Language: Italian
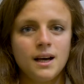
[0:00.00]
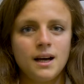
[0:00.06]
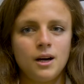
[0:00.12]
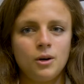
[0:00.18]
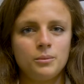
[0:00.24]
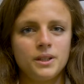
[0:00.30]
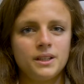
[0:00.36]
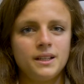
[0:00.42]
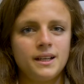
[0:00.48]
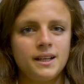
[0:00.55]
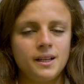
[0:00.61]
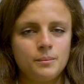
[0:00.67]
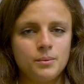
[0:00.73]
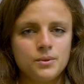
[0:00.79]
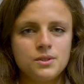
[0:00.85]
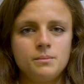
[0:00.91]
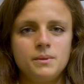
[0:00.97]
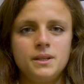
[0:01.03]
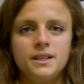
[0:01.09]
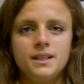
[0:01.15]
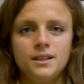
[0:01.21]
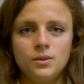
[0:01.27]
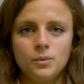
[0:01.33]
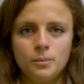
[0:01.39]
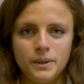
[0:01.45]
aumentare le
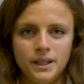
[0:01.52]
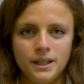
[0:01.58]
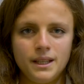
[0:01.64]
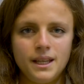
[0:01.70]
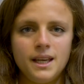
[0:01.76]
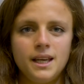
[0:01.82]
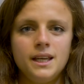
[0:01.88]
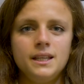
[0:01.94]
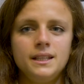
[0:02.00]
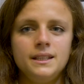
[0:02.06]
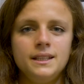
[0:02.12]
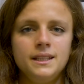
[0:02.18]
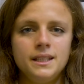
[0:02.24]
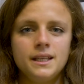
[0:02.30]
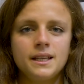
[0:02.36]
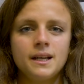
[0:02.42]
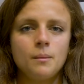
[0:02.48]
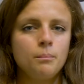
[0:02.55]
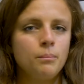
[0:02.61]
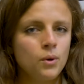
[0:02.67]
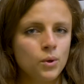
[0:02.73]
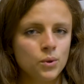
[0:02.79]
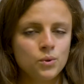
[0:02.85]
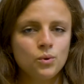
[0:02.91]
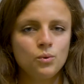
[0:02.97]
possibilità di open day, di
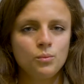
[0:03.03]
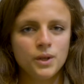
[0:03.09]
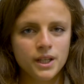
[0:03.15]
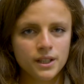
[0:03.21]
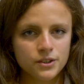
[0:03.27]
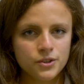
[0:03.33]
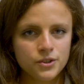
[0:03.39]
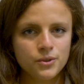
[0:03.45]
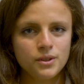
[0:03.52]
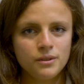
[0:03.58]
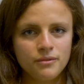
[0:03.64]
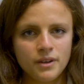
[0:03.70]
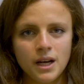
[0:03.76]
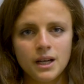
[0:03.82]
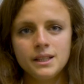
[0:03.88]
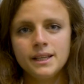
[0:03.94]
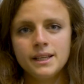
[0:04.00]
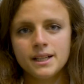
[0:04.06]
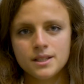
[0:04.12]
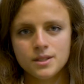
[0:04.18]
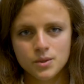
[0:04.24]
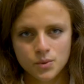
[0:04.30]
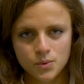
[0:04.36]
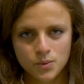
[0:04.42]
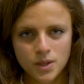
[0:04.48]
rapporto comunicazione fra gli
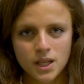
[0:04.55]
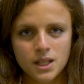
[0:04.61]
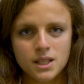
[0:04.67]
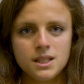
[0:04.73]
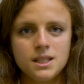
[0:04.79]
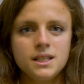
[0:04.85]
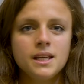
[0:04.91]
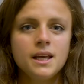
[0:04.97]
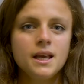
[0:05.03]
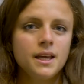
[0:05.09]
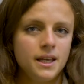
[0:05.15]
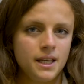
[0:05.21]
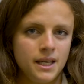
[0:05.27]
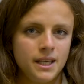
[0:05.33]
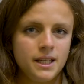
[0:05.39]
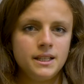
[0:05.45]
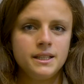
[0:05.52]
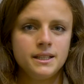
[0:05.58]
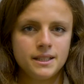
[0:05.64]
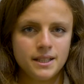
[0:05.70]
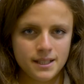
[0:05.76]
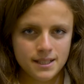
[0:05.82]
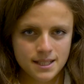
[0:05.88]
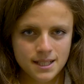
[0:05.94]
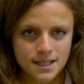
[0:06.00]
ex studenti e gli
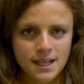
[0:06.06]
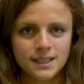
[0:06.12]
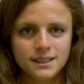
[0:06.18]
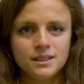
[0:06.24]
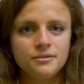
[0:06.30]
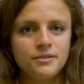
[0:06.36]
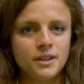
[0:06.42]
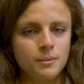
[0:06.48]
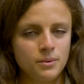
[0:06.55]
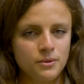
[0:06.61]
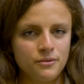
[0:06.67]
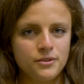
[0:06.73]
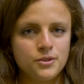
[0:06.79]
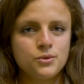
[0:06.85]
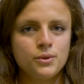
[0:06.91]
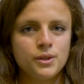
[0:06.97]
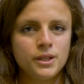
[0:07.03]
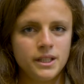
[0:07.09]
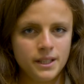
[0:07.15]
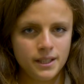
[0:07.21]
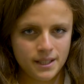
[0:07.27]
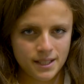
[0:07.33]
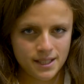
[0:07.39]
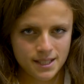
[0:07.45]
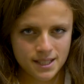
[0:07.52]
interessati, fra i professori e gli
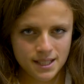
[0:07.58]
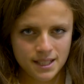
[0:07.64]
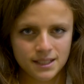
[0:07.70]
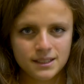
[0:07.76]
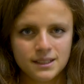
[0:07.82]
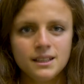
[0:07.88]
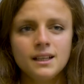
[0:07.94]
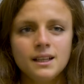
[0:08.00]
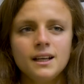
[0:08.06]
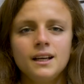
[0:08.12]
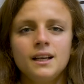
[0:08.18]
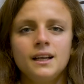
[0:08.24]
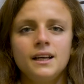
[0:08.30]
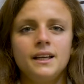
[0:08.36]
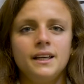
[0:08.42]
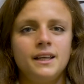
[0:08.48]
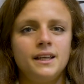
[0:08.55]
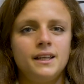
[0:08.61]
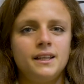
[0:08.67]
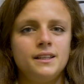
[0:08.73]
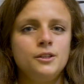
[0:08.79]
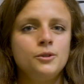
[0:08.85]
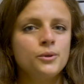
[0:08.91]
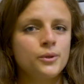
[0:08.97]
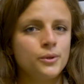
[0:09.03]
interessati e
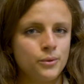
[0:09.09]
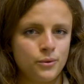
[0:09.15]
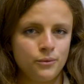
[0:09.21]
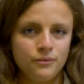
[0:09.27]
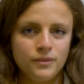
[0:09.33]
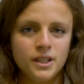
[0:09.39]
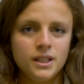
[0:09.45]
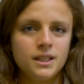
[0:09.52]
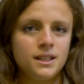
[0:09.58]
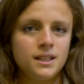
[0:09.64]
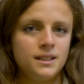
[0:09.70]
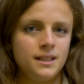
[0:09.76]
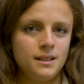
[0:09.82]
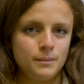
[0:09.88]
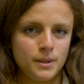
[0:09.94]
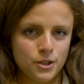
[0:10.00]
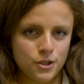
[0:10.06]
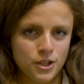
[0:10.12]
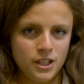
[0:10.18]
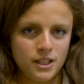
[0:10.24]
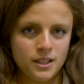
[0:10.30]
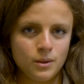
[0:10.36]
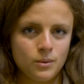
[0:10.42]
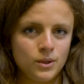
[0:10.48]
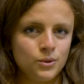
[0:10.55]
io ero convinta della mia
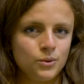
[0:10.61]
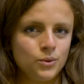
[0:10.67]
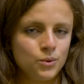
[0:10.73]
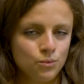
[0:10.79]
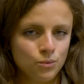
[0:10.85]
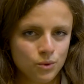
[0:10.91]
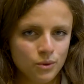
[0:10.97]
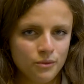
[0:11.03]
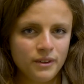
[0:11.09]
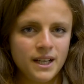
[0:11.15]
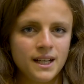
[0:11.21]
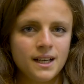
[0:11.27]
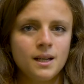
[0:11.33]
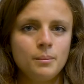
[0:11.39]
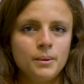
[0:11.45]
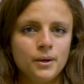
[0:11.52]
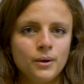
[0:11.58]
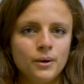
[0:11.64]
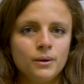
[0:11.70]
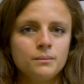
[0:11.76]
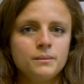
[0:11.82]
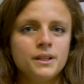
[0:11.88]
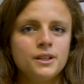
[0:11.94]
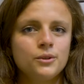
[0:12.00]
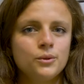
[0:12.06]
scelta quando ho dovuto farla, però
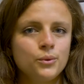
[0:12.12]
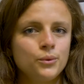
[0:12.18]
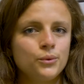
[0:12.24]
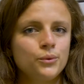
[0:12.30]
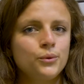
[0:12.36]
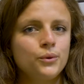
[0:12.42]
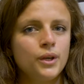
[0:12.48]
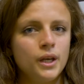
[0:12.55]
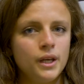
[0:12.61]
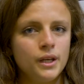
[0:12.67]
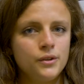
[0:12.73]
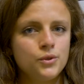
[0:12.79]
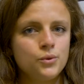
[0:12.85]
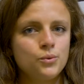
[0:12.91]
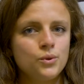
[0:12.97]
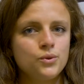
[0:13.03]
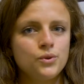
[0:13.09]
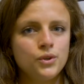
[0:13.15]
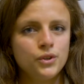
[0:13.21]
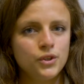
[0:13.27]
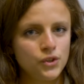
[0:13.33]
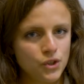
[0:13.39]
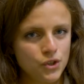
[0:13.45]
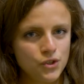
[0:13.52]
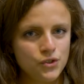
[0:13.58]
mi rendo conto che in situazioni di
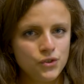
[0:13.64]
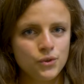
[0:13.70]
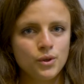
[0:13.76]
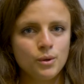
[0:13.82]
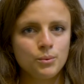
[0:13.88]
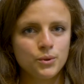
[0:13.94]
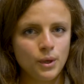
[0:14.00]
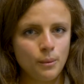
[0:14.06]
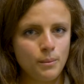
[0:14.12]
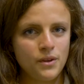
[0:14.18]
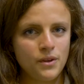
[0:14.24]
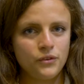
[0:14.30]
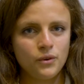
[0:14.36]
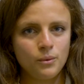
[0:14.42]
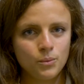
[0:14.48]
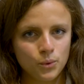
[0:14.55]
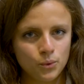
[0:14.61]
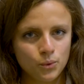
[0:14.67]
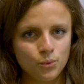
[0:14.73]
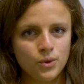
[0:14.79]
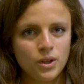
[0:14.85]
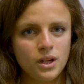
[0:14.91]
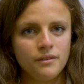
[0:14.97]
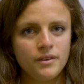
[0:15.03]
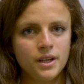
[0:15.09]
indecisione potrebbe essere molto
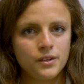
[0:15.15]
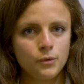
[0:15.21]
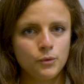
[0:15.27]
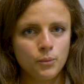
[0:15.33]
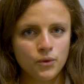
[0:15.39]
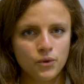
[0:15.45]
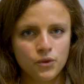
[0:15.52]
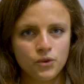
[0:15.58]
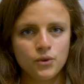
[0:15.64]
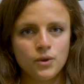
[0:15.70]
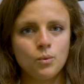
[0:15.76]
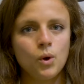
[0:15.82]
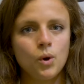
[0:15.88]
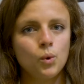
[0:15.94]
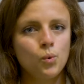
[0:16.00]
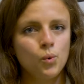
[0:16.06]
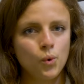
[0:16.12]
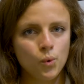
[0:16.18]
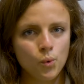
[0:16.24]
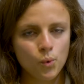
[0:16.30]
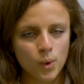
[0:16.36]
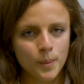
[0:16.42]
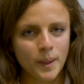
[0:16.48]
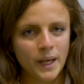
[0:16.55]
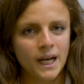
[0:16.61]
utile avere a disposizione qualcuno con
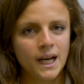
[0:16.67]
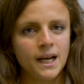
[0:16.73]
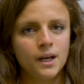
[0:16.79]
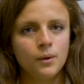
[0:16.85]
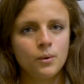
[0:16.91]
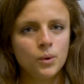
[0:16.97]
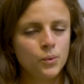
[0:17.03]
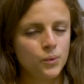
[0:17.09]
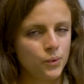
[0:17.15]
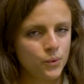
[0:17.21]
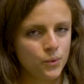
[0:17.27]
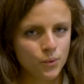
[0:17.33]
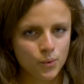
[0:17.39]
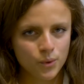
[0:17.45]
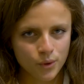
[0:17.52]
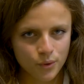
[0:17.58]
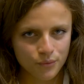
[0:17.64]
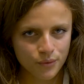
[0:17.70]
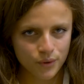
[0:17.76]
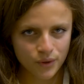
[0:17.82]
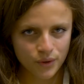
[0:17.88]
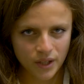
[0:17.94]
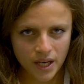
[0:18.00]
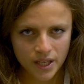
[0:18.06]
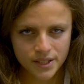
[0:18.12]
cui parlare, qualcuno con cui
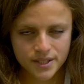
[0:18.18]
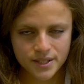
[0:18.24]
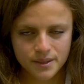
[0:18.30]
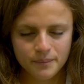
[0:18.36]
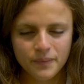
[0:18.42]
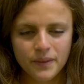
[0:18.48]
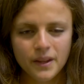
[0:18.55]
confrontarsi.